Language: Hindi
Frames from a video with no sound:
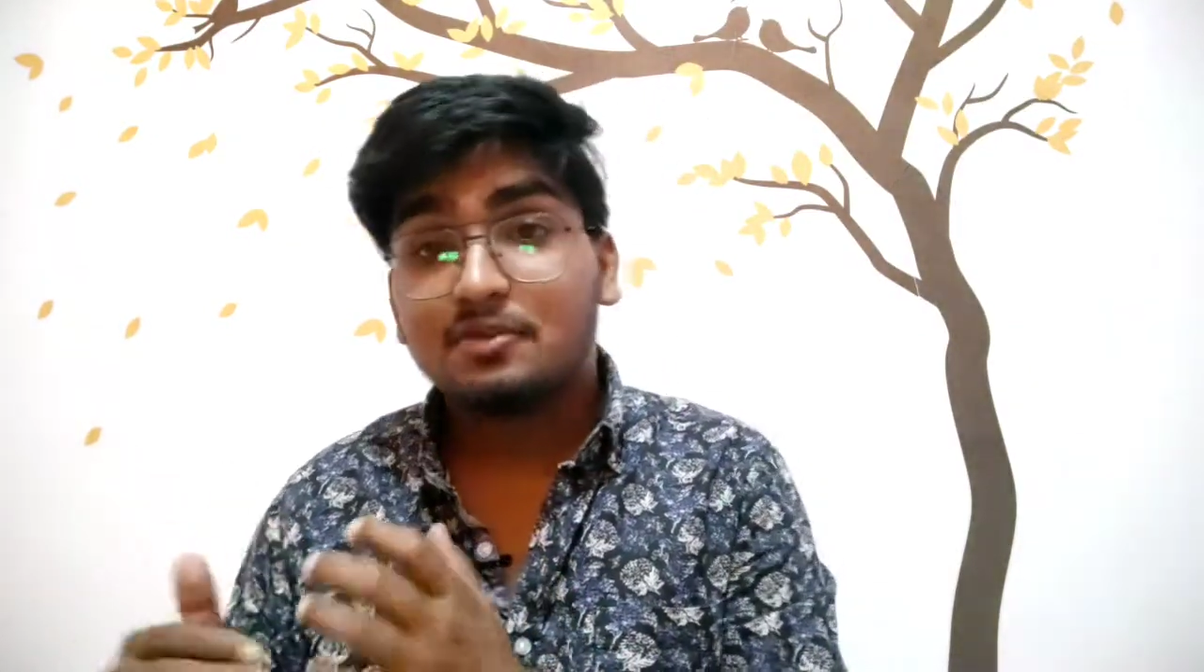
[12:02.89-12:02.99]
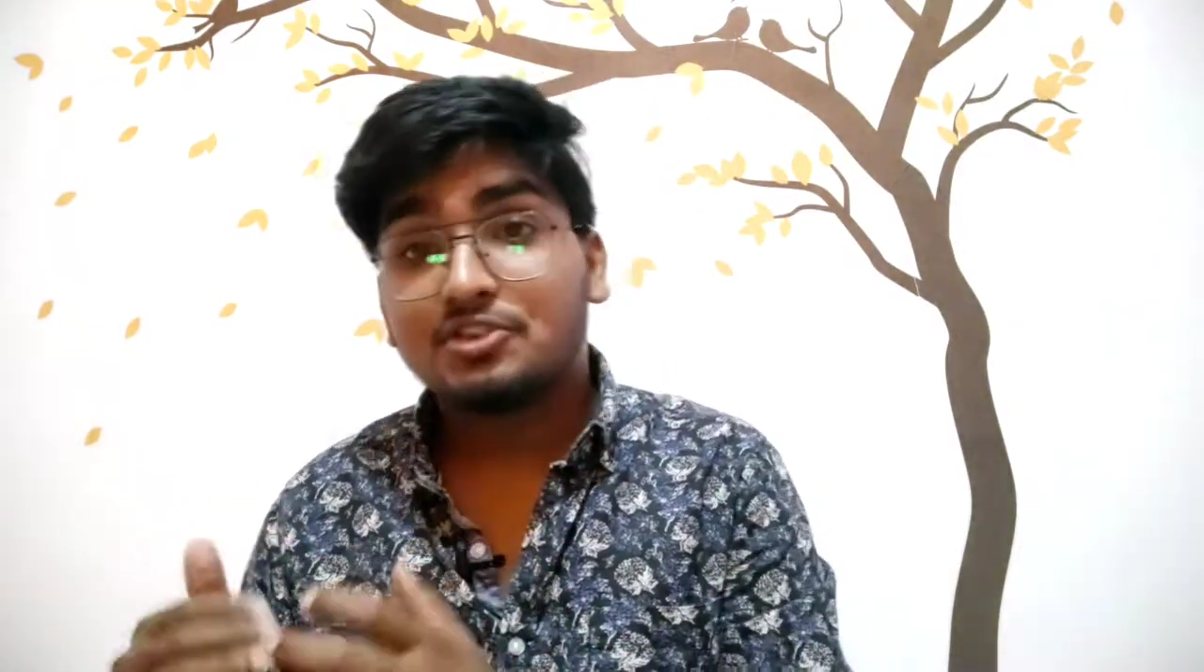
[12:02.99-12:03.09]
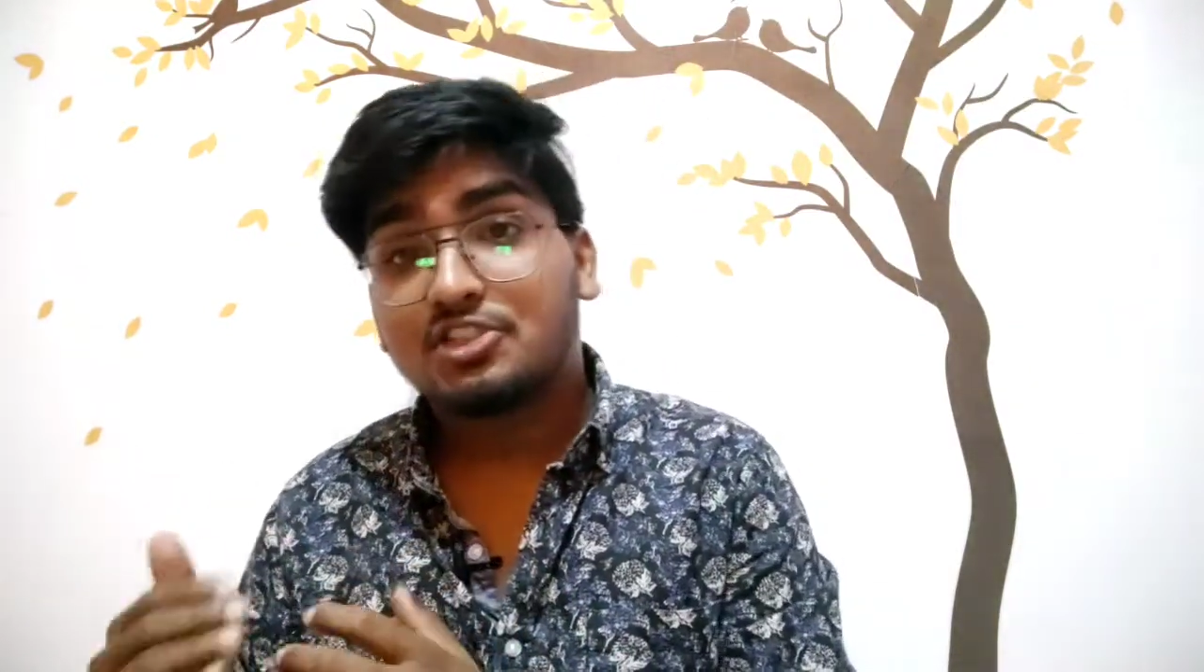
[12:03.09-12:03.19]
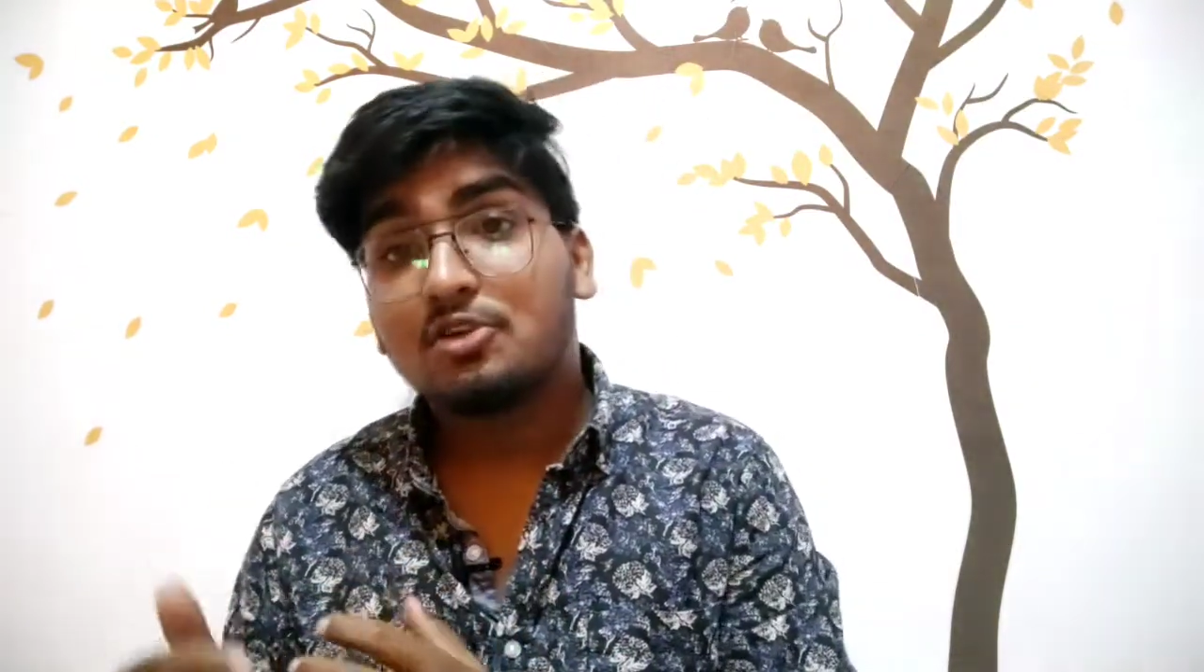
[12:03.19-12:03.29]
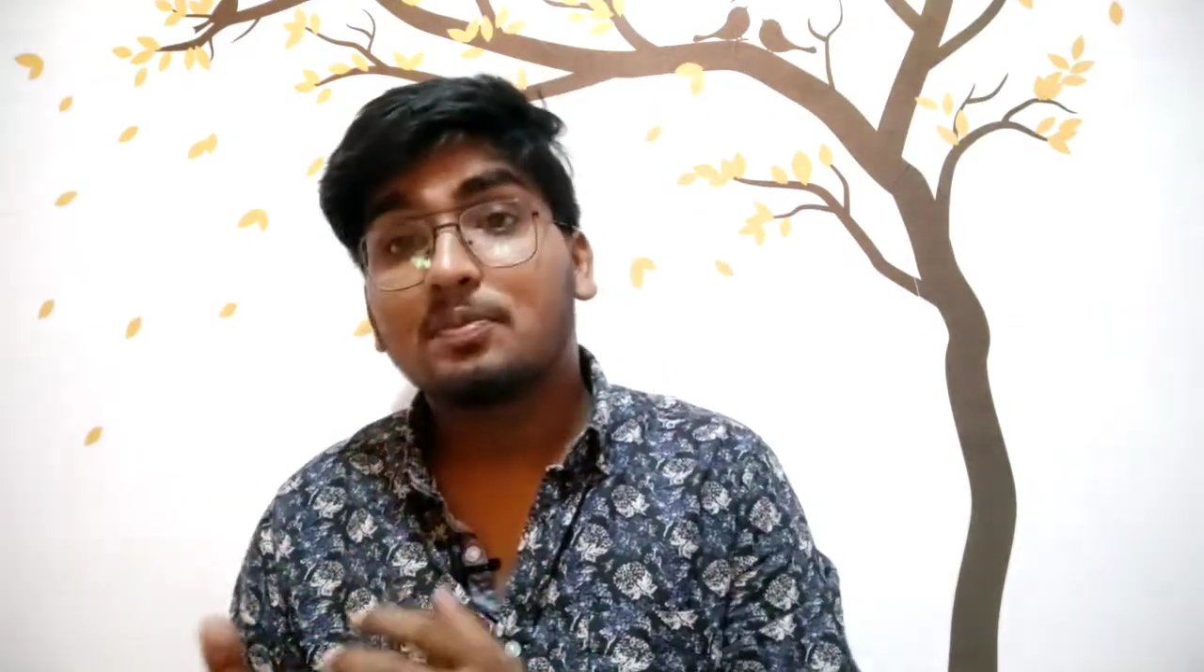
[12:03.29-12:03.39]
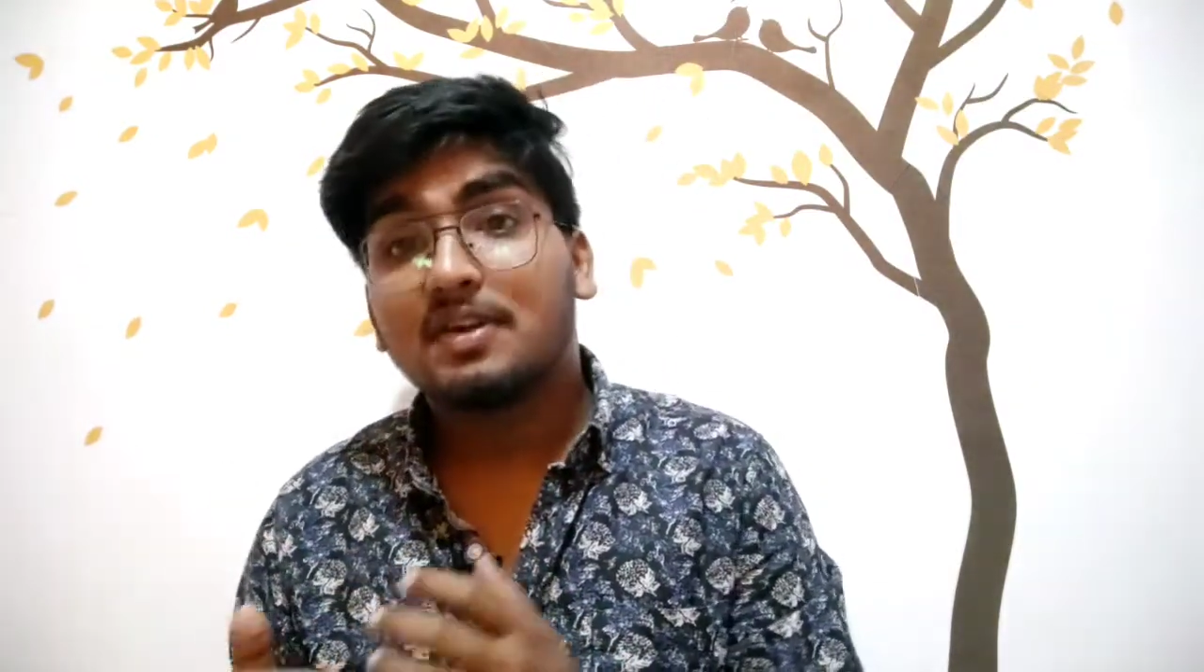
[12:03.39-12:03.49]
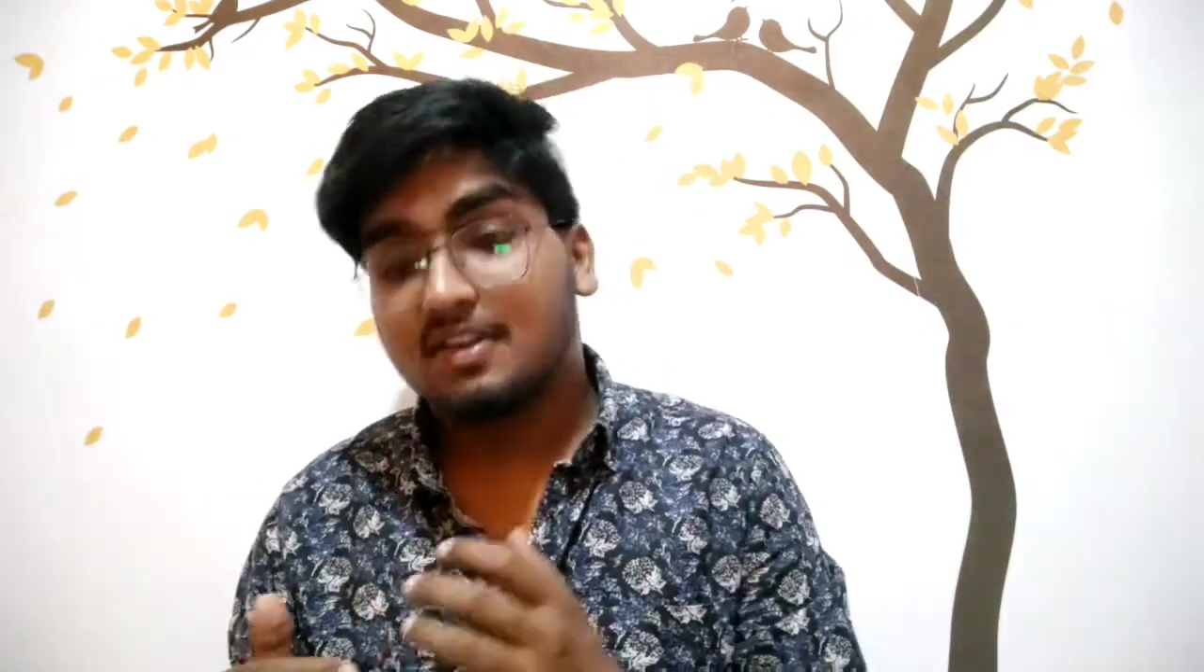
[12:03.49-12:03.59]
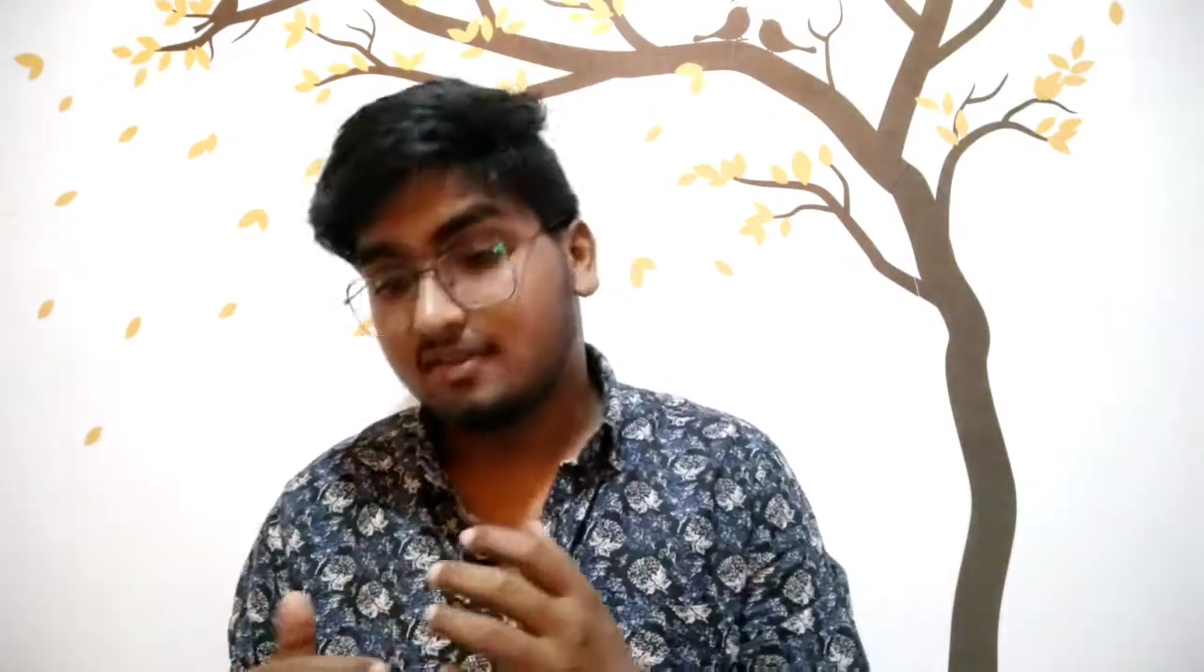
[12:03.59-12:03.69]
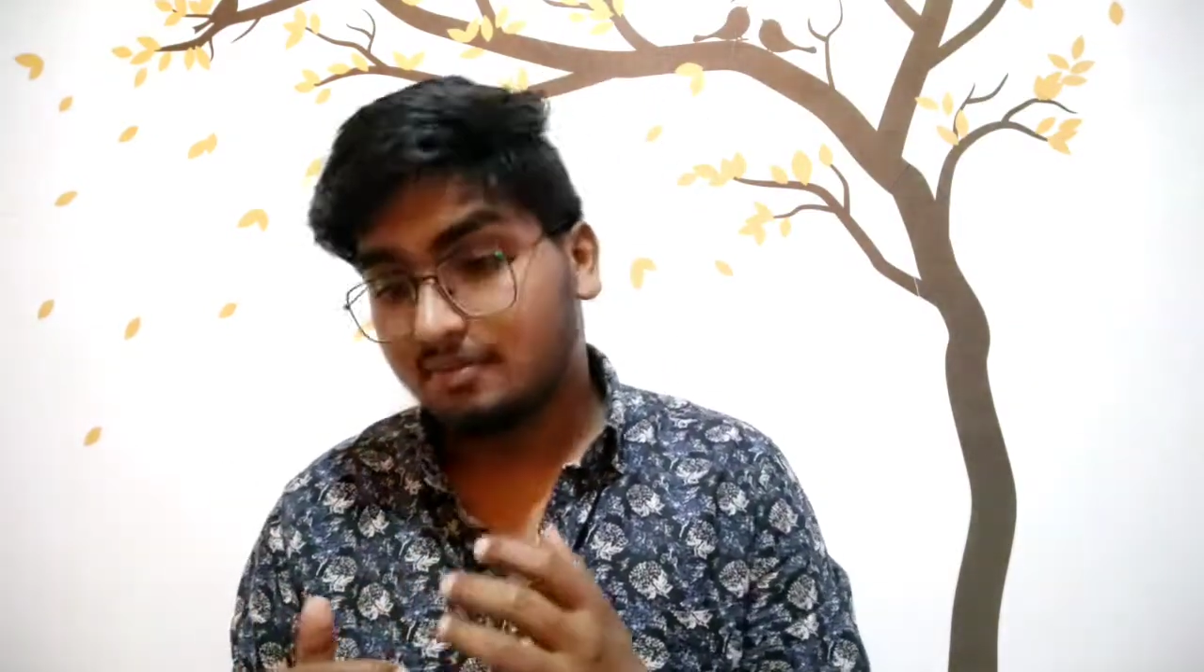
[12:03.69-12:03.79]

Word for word: विषयों पर